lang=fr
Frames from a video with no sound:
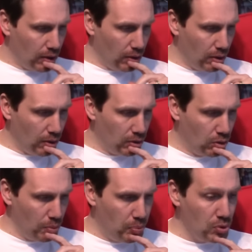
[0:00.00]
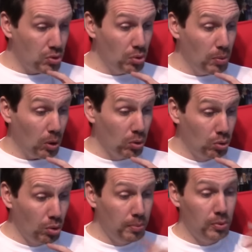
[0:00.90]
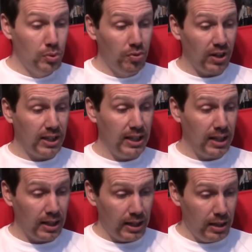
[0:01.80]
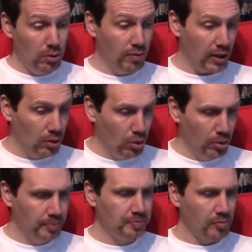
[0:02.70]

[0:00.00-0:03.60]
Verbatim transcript: Euh, de plus, le numéro double du 21 et du 22.